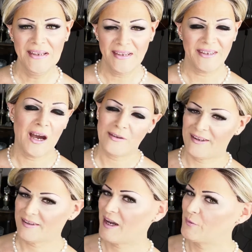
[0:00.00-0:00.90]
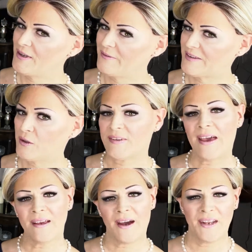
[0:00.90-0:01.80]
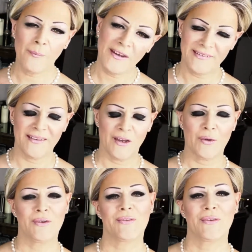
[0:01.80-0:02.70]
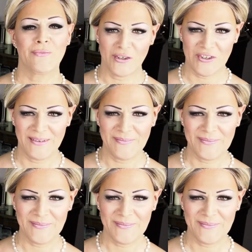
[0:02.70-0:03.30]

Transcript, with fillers: Hier habe ich leider kein Modell, was ich euch zeigen kann, aber ich denke, ihr könnt es euch vorstellen.